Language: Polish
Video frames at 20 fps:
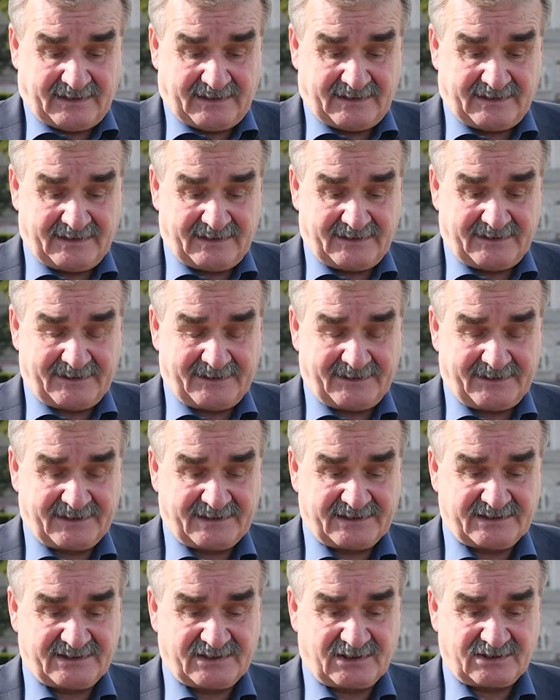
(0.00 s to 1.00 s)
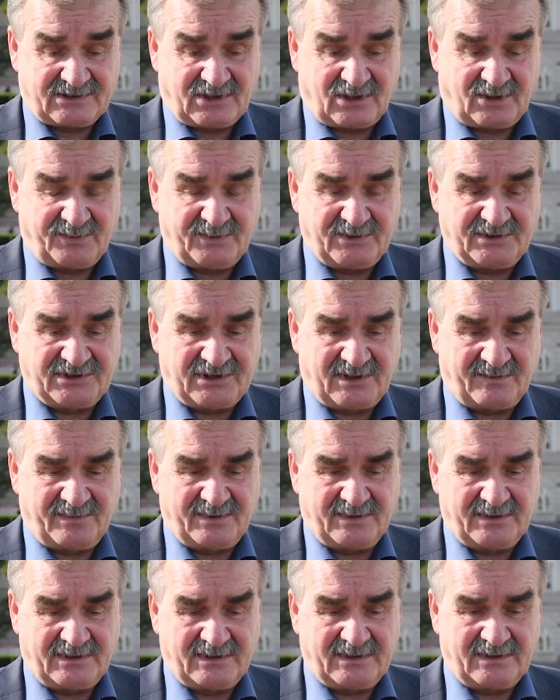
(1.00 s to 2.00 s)
Y, co zrobić,
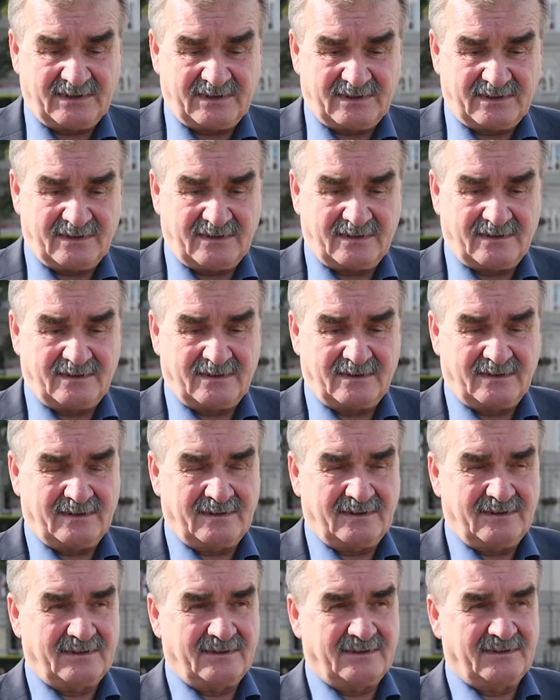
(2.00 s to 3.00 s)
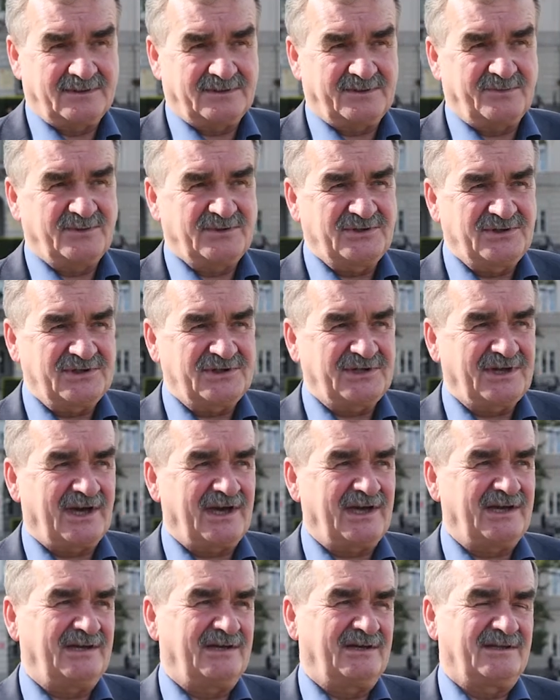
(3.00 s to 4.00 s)
żeby, y, żeby
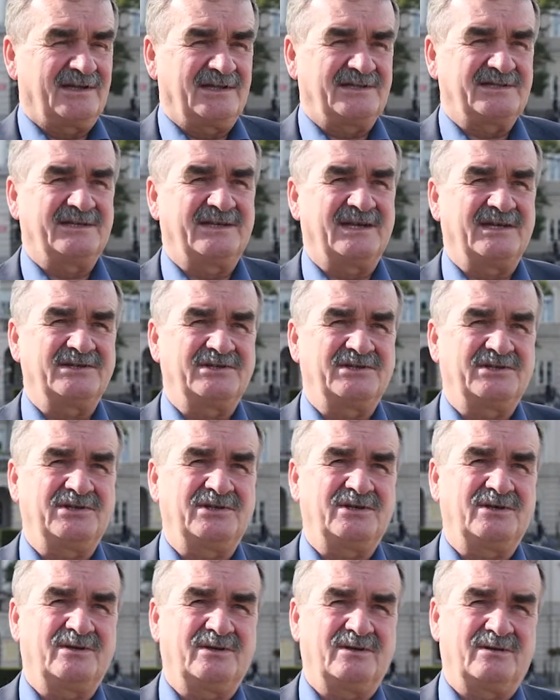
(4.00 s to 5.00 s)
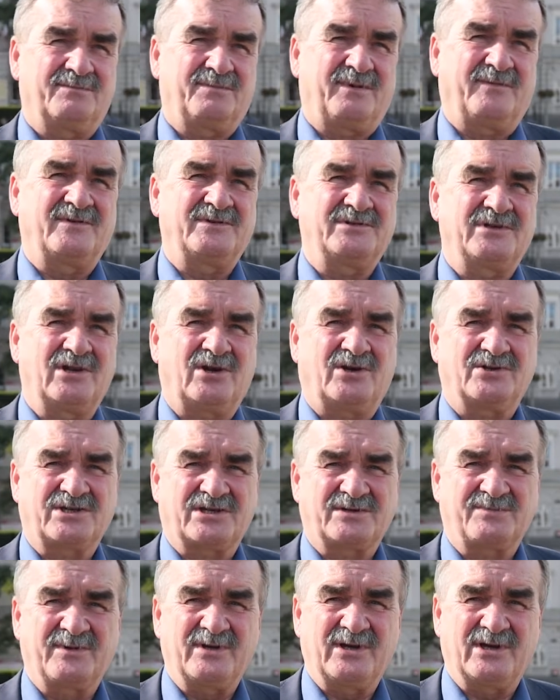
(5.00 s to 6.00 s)
dzisiaj decydenci powiedzieli
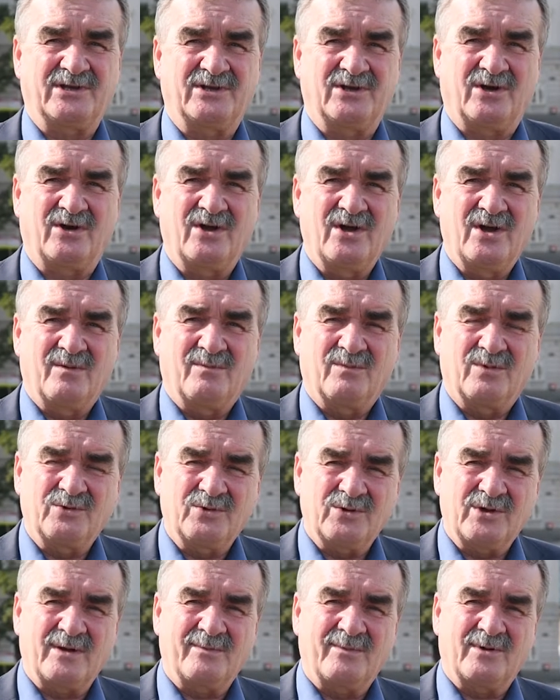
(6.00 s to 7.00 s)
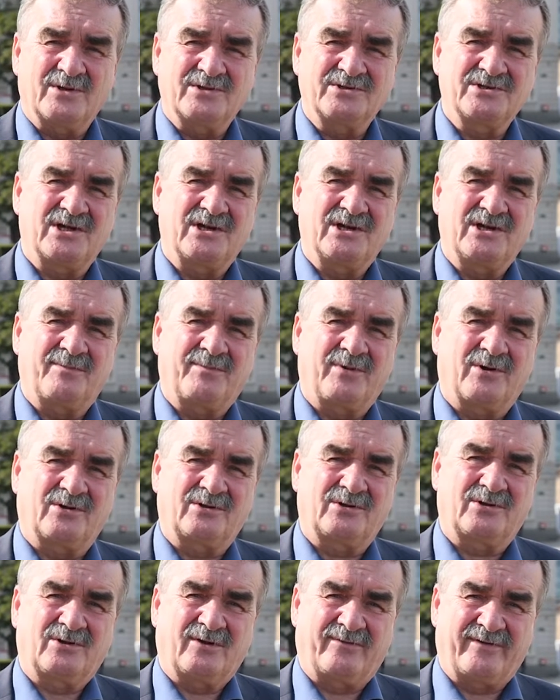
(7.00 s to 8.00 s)
chociażby jedno? Budujemy oddzielnie
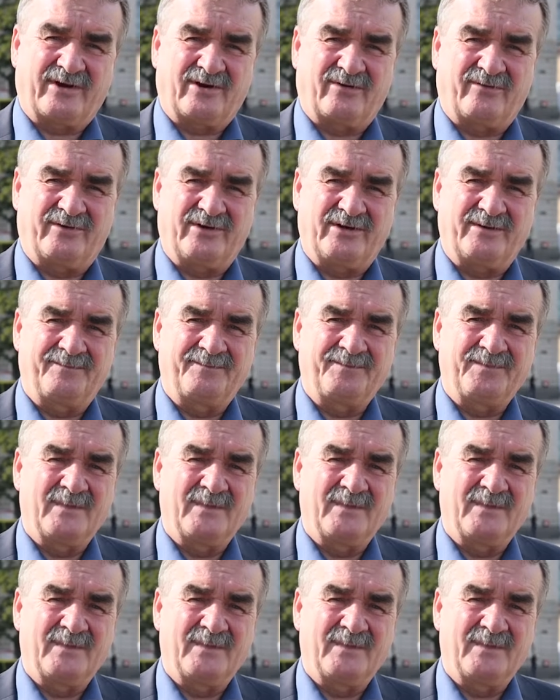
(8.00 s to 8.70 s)
port towarowy,